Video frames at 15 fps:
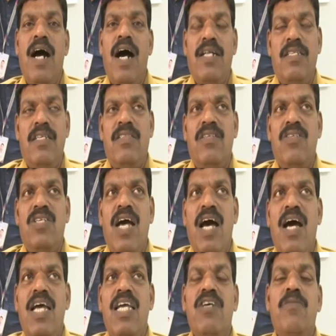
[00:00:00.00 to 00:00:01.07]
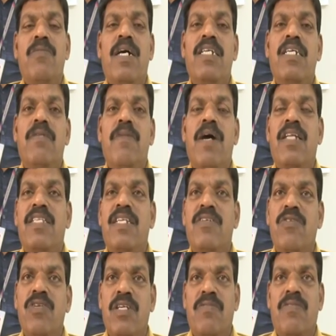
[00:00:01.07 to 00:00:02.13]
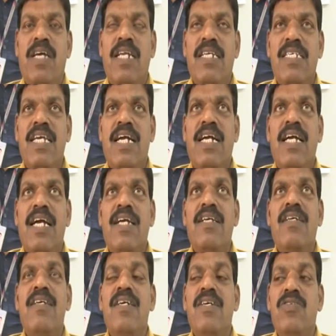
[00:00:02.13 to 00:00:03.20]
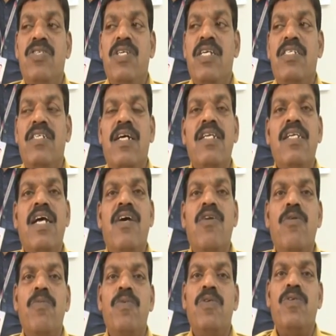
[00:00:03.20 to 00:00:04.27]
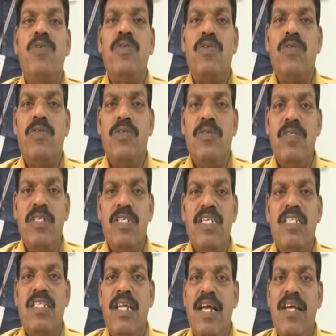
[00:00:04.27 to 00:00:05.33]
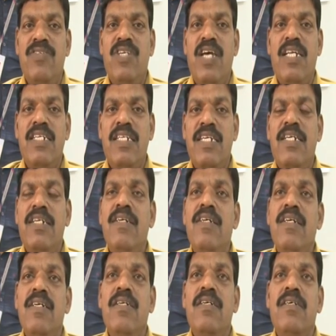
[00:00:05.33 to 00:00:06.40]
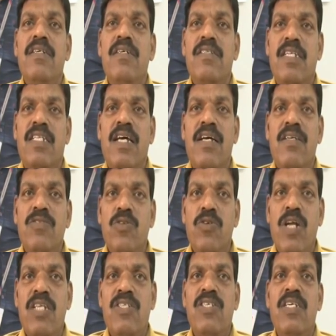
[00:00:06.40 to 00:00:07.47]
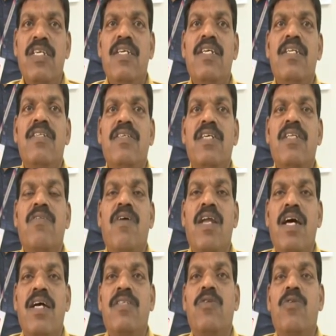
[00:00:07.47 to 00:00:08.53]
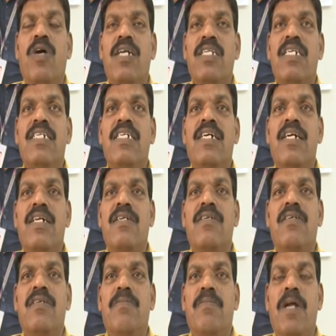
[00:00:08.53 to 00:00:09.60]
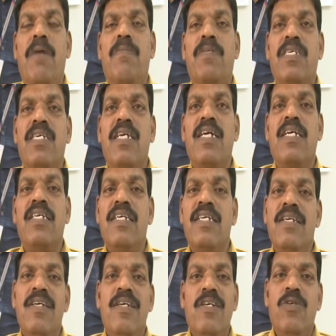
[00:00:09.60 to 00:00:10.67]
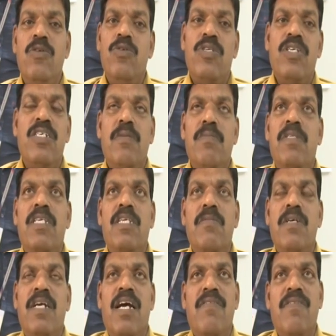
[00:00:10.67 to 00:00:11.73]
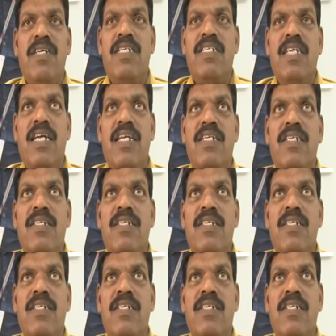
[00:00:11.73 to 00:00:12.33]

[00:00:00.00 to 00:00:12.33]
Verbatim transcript: आदित्य झा एवं अनिल महात्रे को गिरफ्तार किया गया है शेष अन्य आरोपियों की तलाश जारी है तथा जो राशि इनके द्वारा धोखाधड़ी कर प्राप्त की गई है उसकी जब्ती की भी कार्रवाई की जा रही